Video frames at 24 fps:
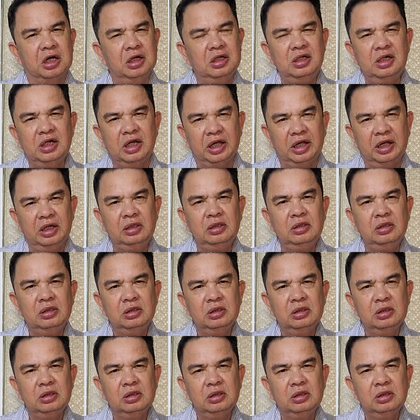bởi lẽ
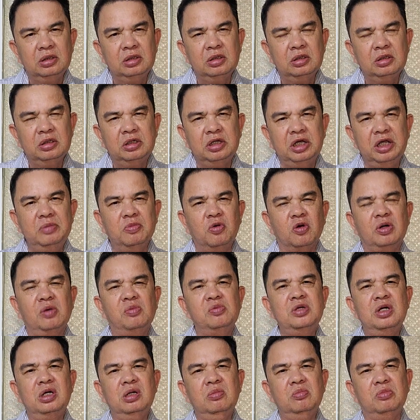khi một
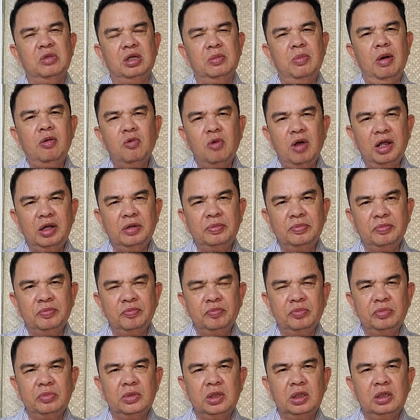công dân bị bắt quan
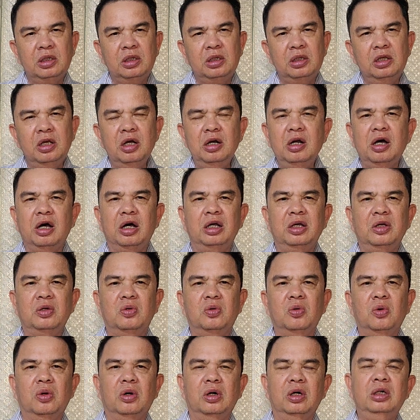như
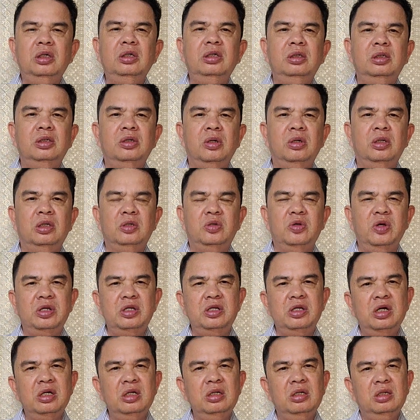lời của
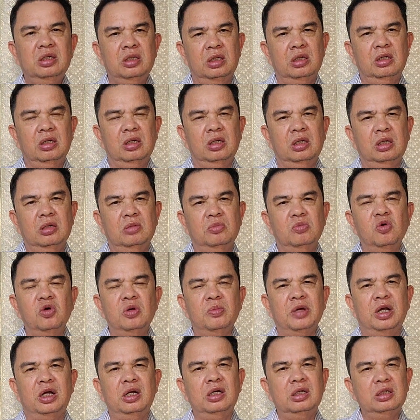doanh nhân
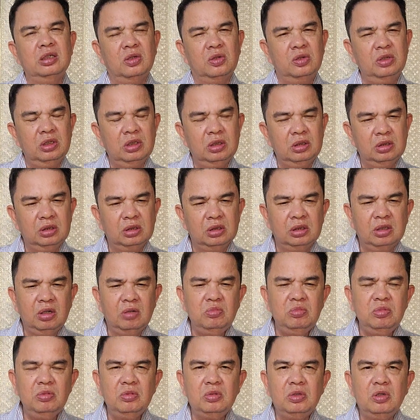Bùi Mạnh Lân nói
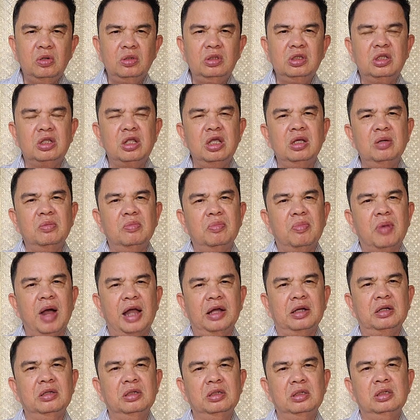không có tiền
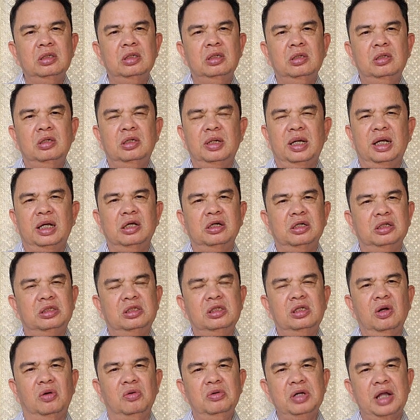bạc là
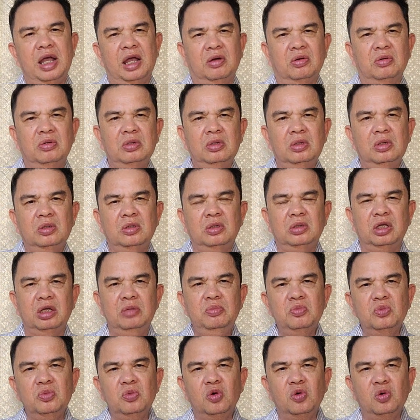lời xin lỗi nào có
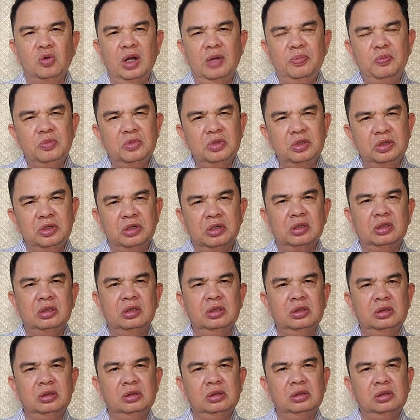thể bù đắp được
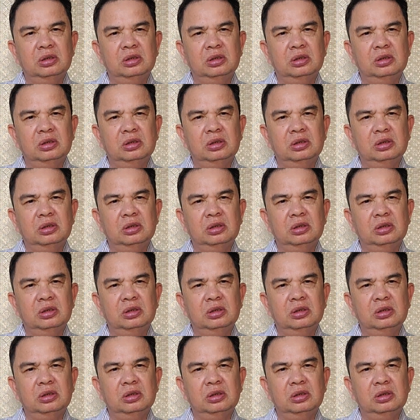